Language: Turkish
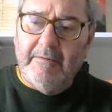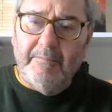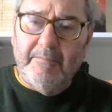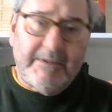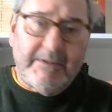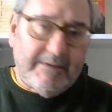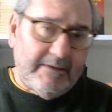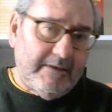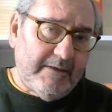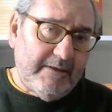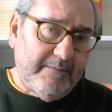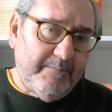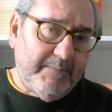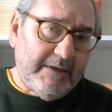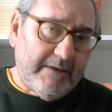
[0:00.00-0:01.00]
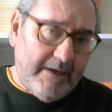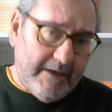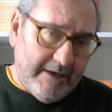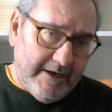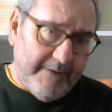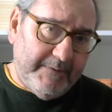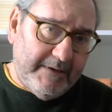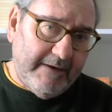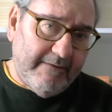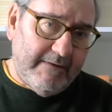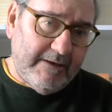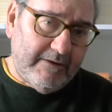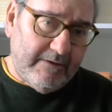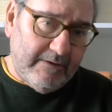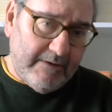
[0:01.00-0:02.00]
Mısır'ın bir Arap
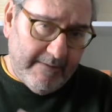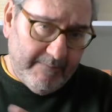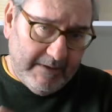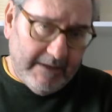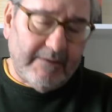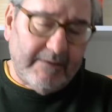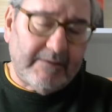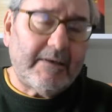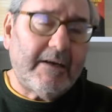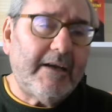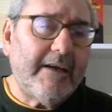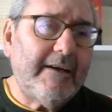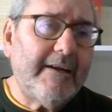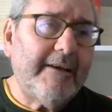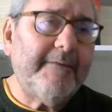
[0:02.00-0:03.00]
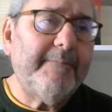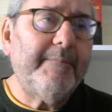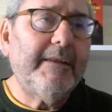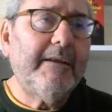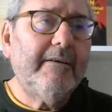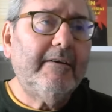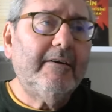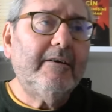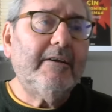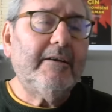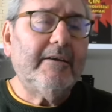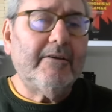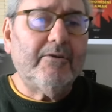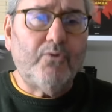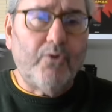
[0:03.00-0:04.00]
devleti hem de İsrail'e
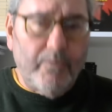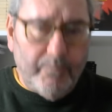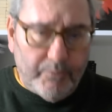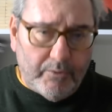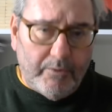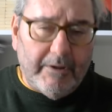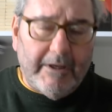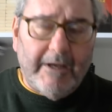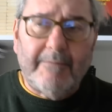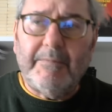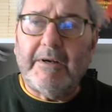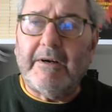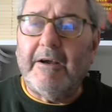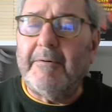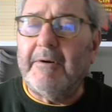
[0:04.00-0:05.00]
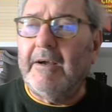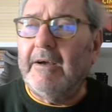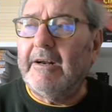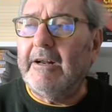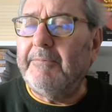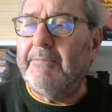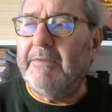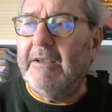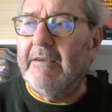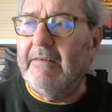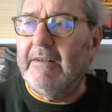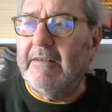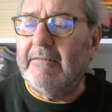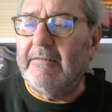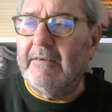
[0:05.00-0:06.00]
e, komşu olan bir Arap
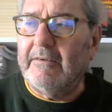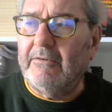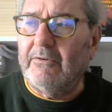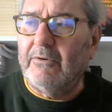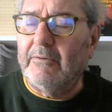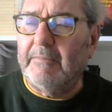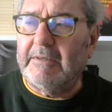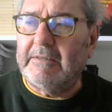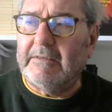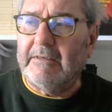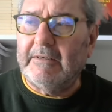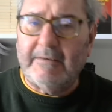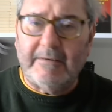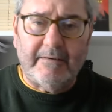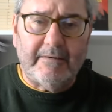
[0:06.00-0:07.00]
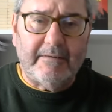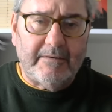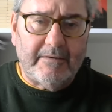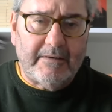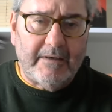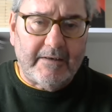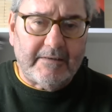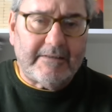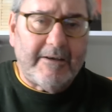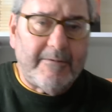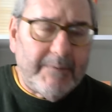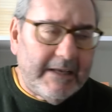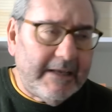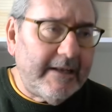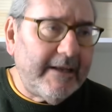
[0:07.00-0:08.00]
devleti olması e,
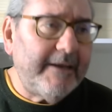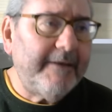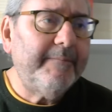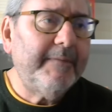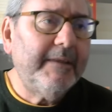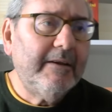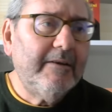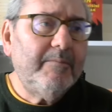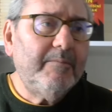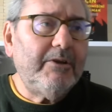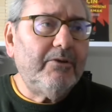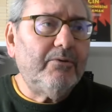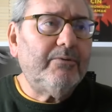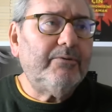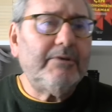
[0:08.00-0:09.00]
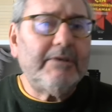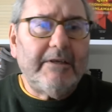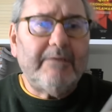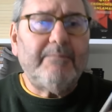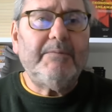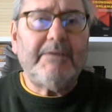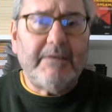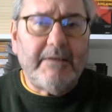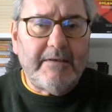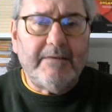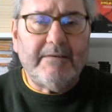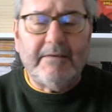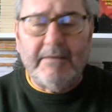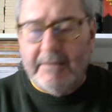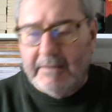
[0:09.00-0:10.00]
hasebiyle
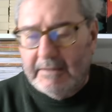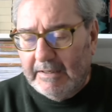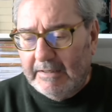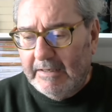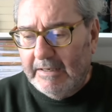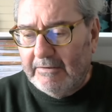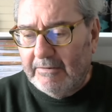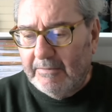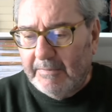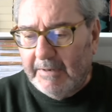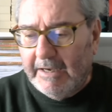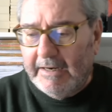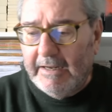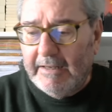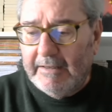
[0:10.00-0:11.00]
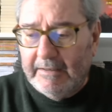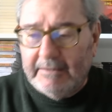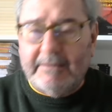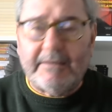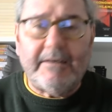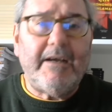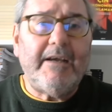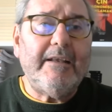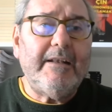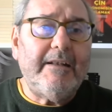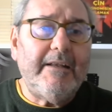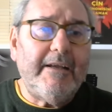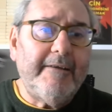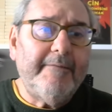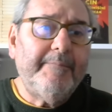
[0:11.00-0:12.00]
1978 yılından itibaren
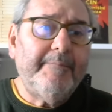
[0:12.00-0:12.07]
İsrail'le